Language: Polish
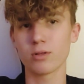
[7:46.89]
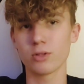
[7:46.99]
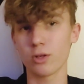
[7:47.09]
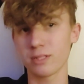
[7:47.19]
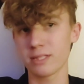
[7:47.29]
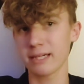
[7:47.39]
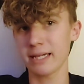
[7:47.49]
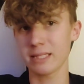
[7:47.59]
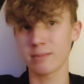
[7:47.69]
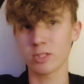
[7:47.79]
do
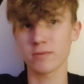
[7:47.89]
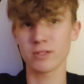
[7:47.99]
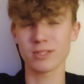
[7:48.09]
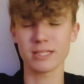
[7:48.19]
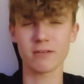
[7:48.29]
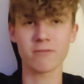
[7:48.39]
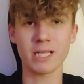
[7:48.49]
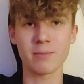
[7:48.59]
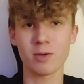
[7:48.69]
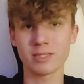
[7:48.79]
odzyskania tych mocy, więc to całkiem
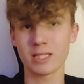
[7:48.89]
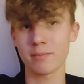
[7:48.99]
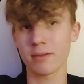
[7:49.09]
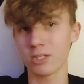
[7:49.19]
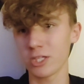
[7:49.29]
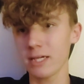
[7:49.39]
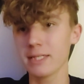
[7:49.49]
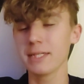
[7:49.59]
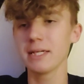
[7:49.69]
fajne moim zdaniem będzie.